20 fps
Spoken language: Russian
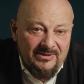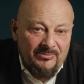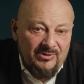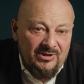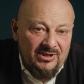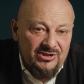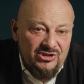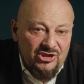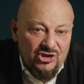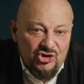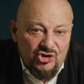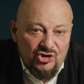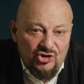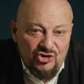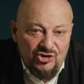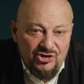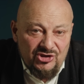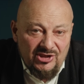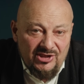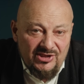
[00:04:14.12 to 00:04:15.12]
богатейших
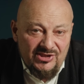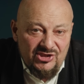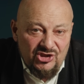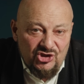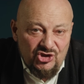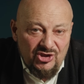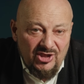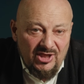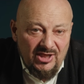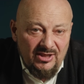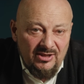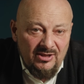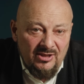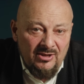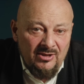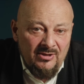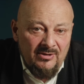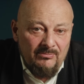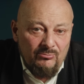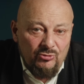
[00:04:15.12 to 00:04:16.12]
жителей США
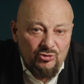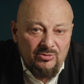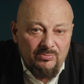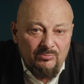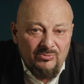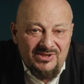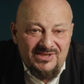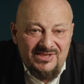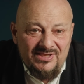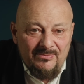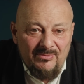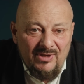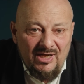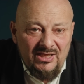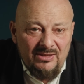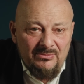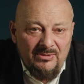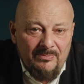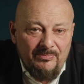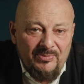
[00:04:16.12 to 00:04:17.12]
будут
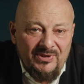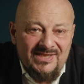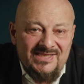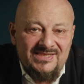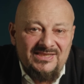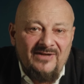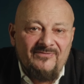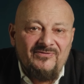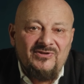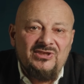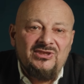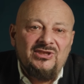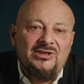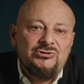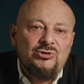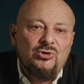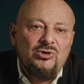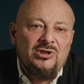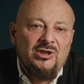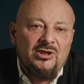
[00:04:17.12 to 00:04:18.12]
максимальными при ставке
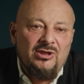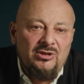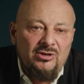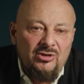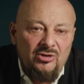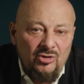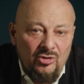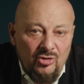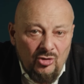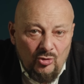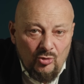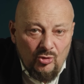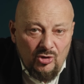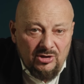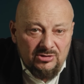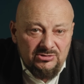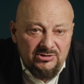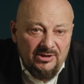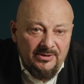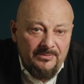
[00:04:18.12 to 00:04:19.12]
налога
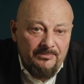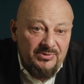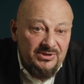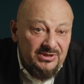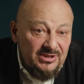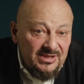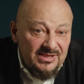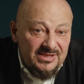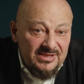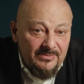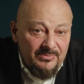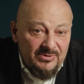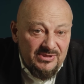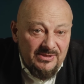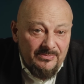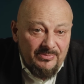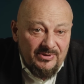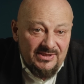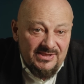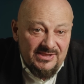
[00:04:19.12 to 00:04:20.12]
около
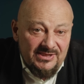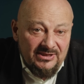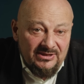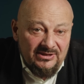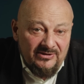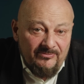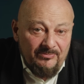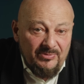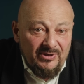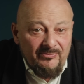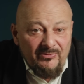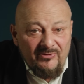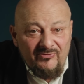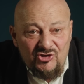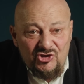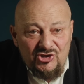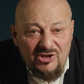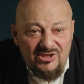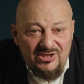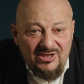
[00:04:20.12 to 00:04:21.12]
55%. При
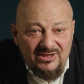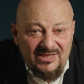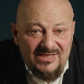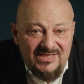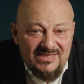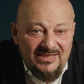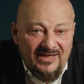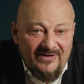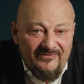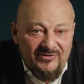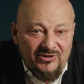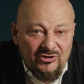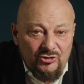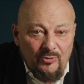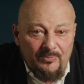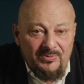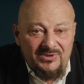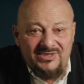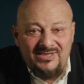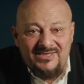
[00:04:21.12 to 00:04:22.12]
повышении этой ставки
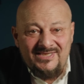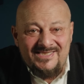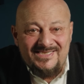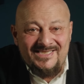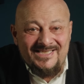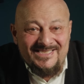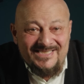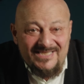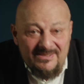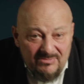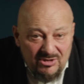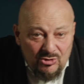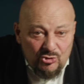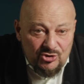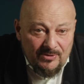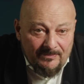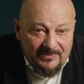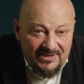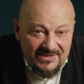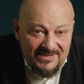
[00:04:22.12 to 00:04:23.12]
до 57
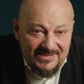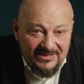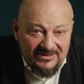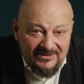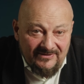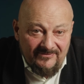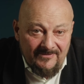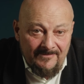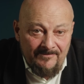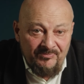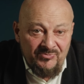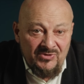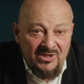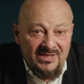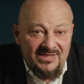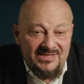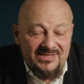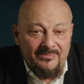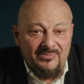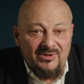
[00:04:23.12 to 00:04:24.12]
уже процентов
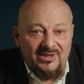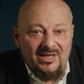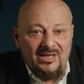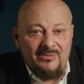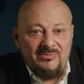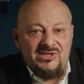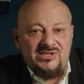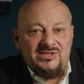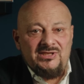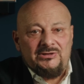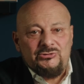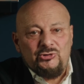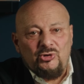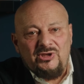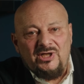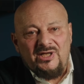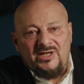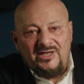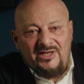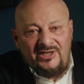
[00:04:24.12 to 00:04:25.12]
собираемость
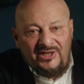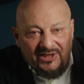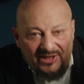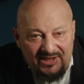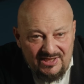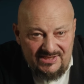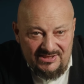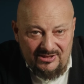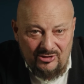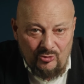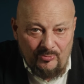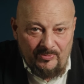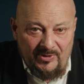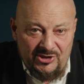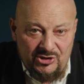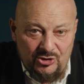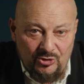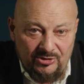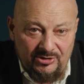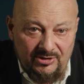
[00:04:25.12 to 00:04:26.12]
налога резко
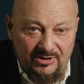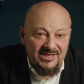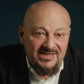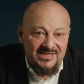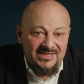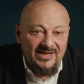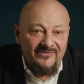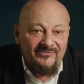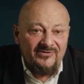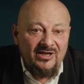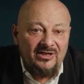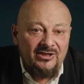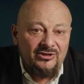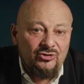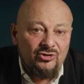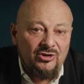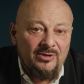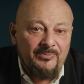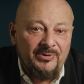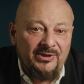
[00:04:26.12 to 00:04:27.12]
упадет. Ставка,
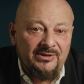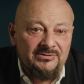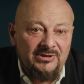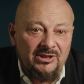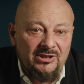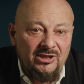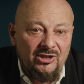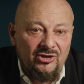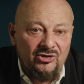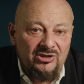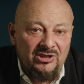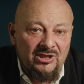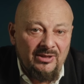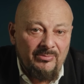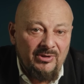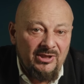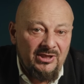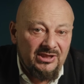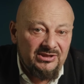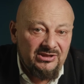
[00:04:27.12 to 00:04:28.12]
которую предлагают для
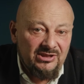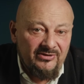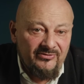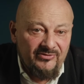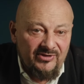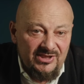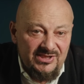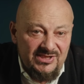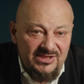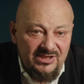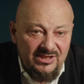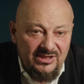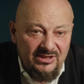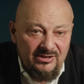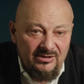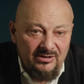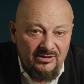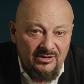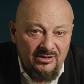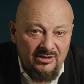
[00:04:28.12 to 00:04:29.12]
богатых в
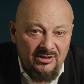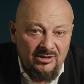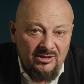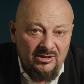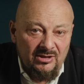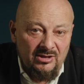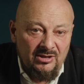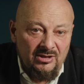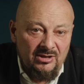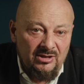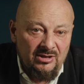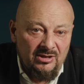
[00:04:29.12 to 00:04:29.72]
России, э,